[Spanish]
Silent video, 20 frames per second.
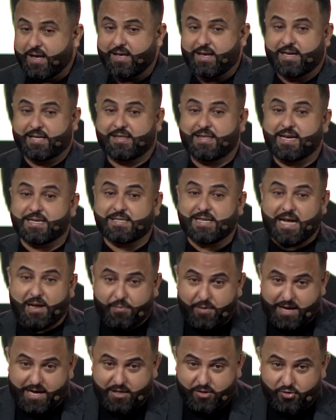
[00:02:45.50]
y estás
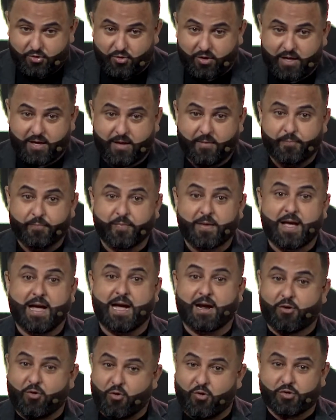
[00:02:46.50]
hablándole
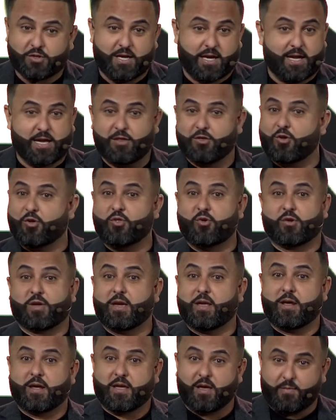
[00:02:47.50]
a cosas que Dios no
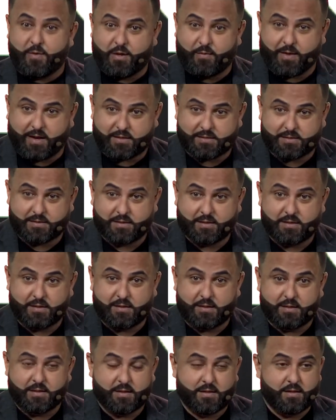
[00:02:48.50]
quiere que vivas.
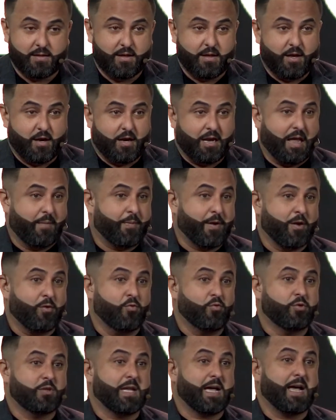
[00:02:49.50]
La
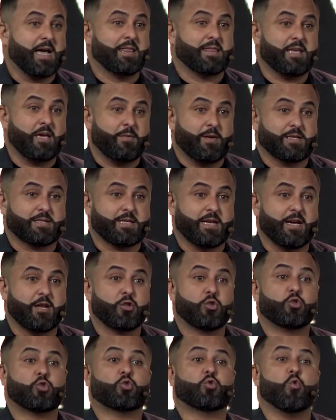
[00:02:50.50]
pregunta debe
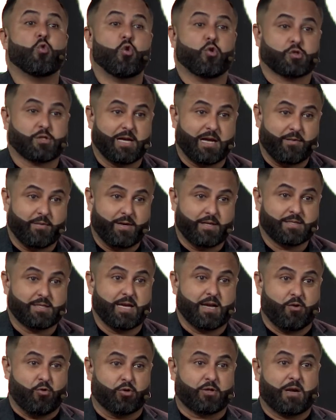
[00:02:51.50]
ser, tú lo sabes,
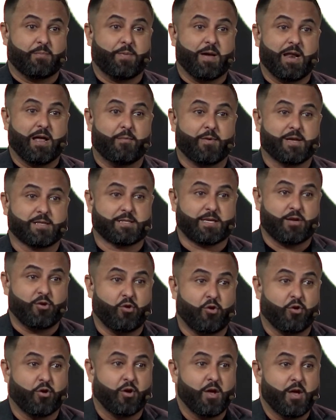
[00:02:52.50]
en otras palabras,
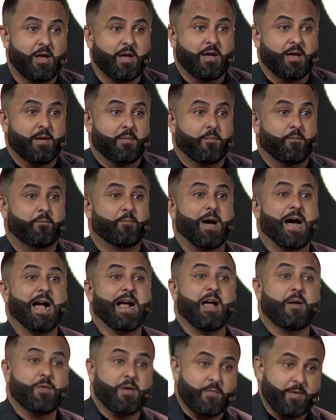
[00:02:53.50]
Señor, van
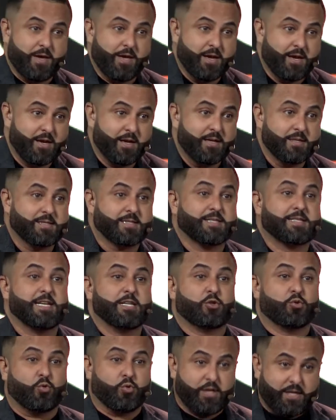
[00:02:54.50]
a vivir si
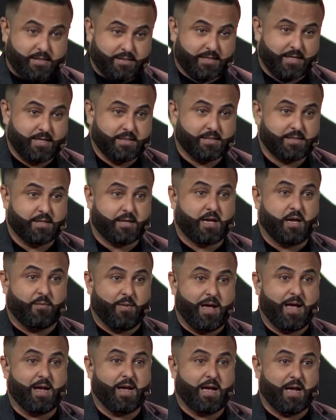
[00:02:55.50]
tú dices que
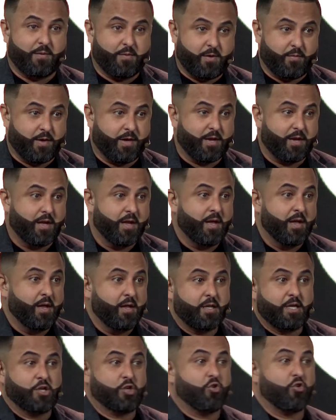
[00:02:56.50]
van a vivir
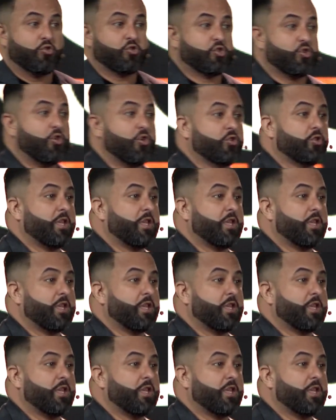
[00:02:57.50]
y yo solo